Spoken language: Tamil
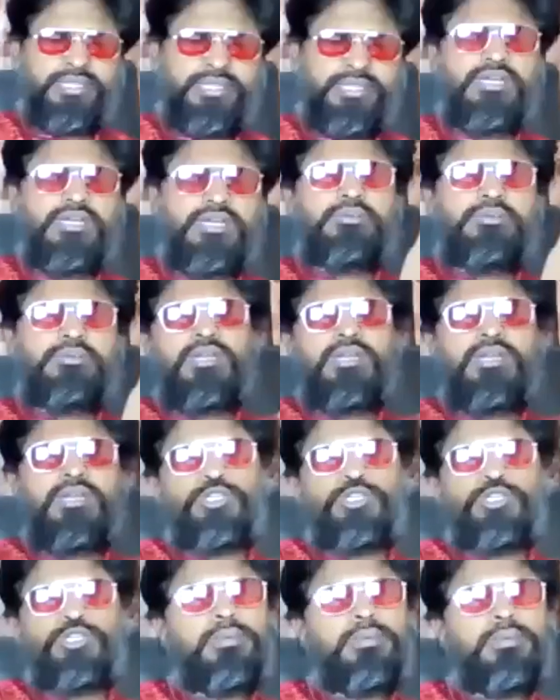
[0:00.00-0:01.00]
பதிலுக்கு பதில்
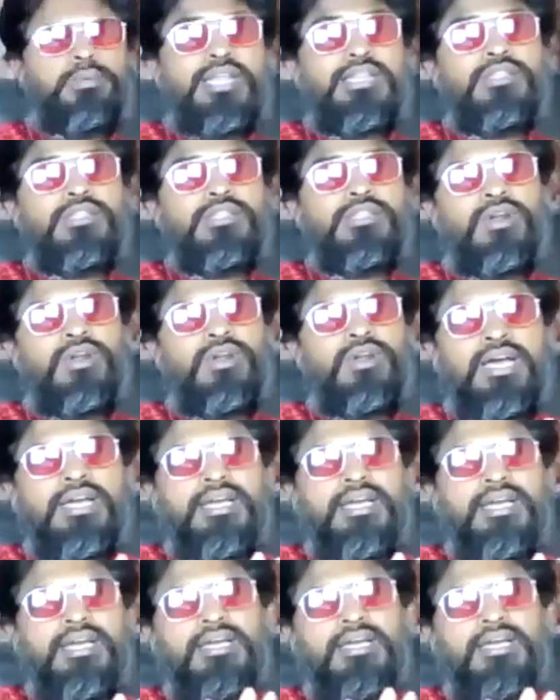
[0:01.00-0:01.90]
மோசமா நடந்து கொள்ள